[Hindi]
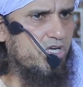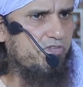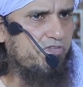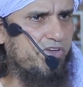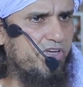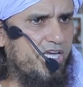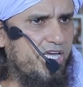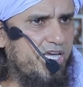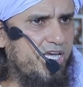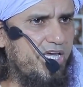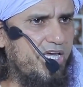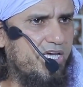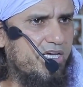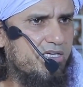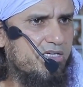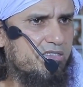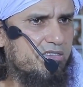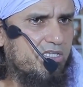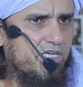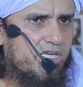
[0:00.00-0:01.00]
सिर्फ
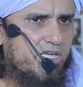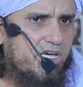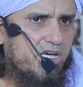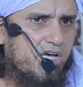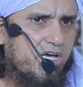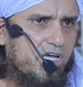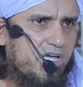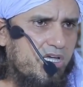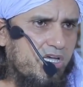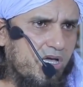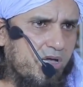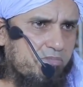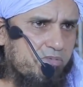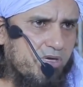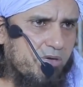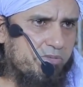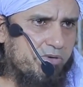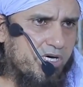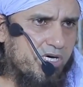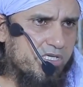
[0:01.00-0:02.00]
एक तरीक़ा है
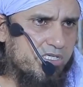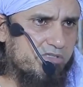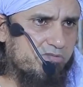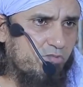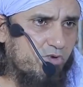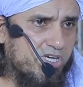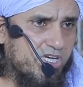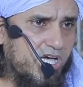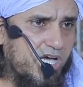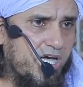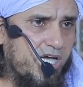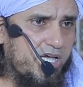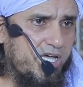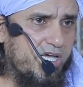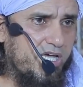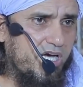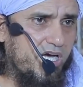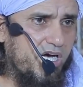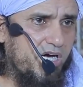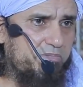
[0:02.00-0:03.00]
आपके पास वो क्या
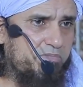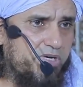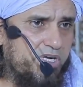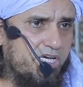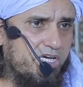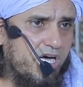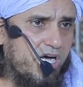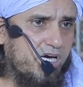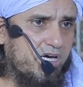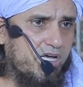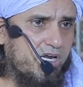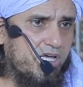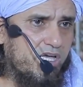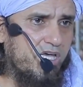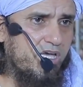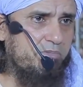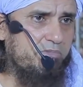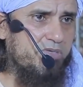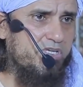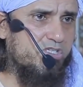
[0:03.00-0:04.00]
है आप निकाह
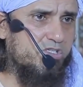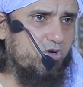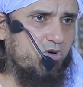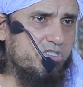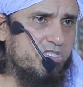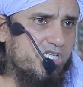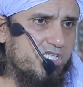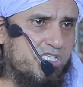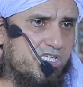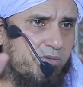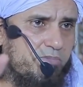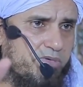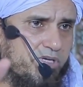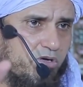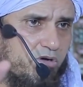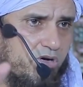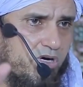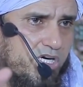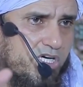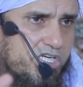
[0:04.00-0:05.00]
करके अपनी जोजा से
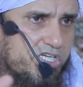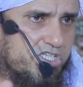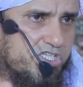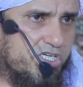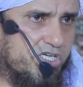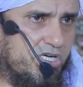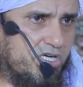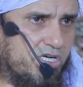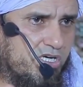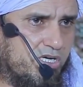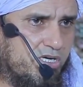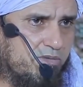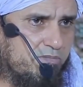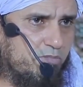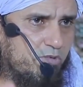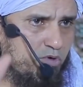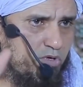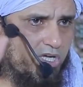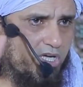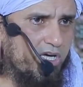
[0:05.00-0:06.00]
अपनी ख्वाहिश
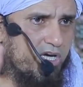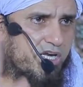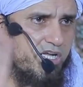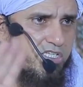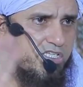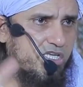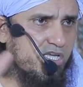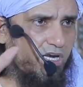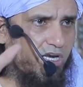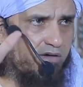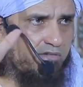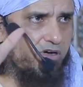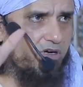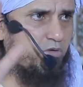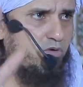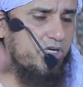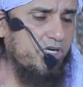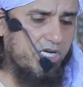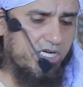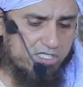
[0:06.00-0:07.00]
पूरी करें इसके
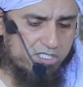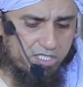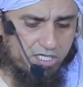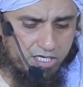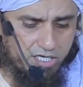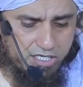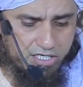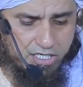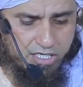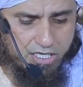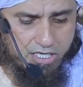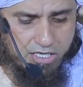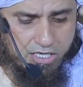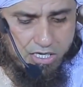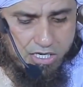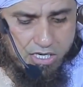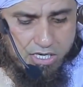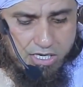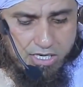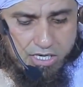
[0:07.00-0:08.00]
अलावा कोई रास्ता नहीं है
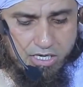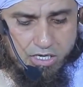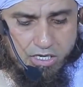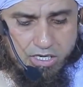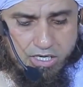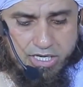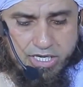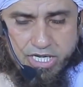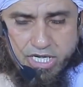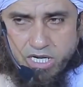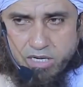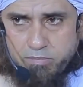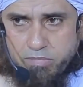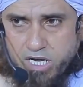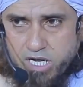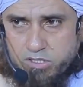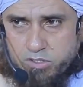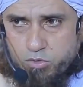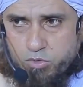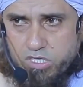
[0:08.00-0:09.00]

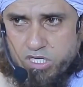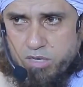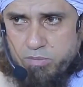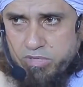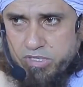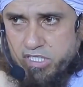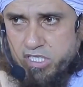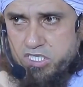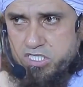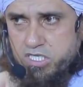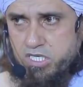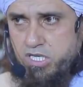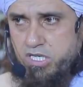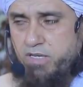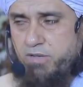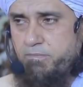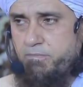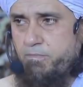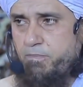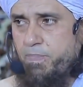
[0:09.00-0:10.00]
एक बात तो ये पता
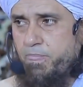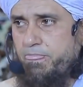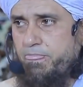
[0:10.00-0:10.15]
चली